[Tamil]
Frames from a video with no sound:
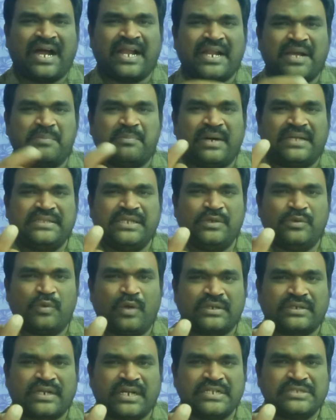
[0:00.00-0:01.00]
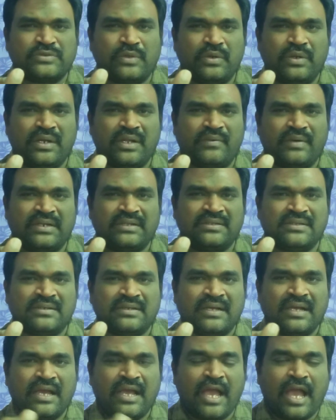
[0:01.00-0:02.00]
ஆனால் பதில் ஒற்றை சொல்லில் வருது
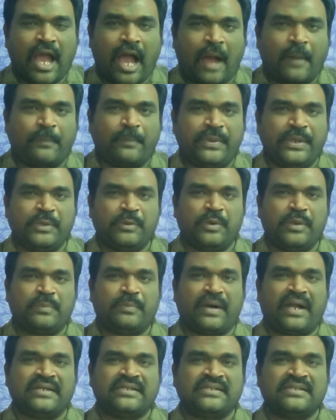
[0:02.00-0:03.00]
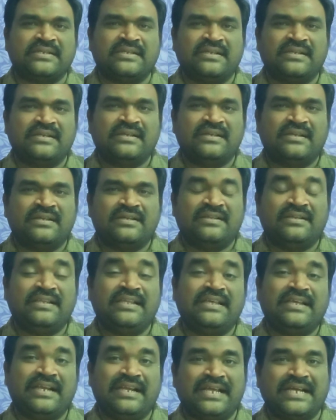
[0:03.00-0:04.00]
அப்படி ஒரு பாட்டு
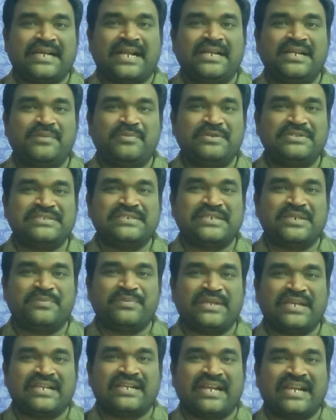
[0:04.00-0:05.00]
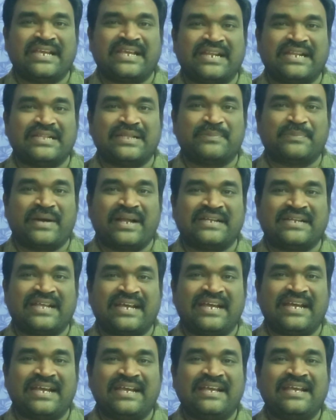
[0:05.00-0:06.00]
நீங்களே கண்டுபிடிச்சிட்டு இருப்பீங்கன்னு நினைக்கிறேன் இந்த
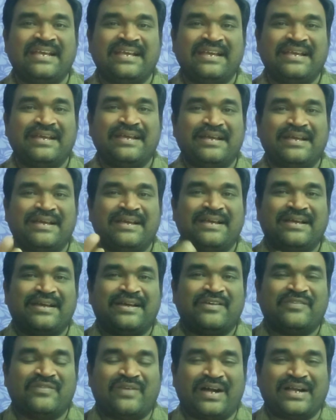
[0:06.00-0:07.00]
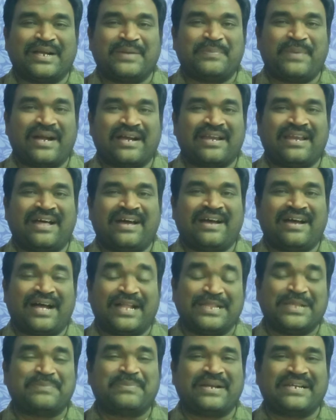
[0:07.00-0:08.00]
பாட்டை வாங்க பார்க்கலாம்
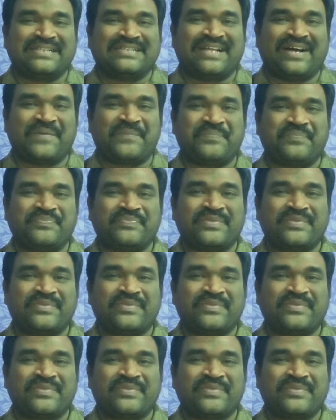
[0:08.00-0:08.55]
அந்த பாட்டு தான்